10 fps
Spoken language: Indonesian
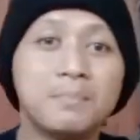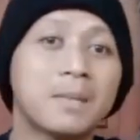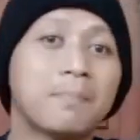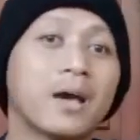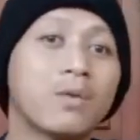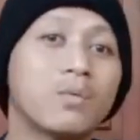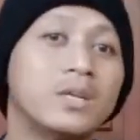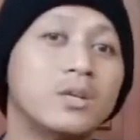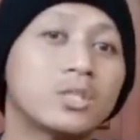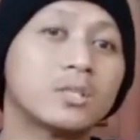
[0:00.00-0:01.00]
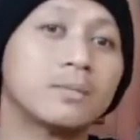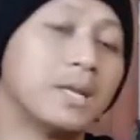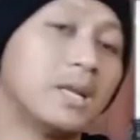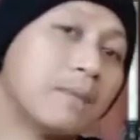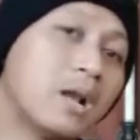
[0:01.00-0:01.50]
kalian bisa pakai
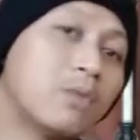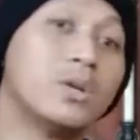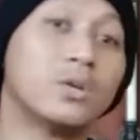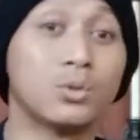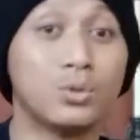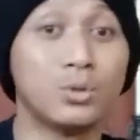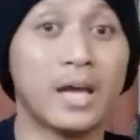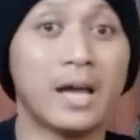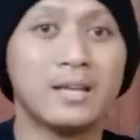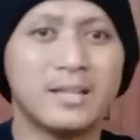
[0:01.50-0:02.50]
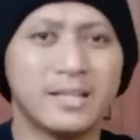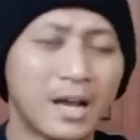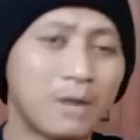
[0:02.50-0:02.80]
Windows minimal Windows 7 ya.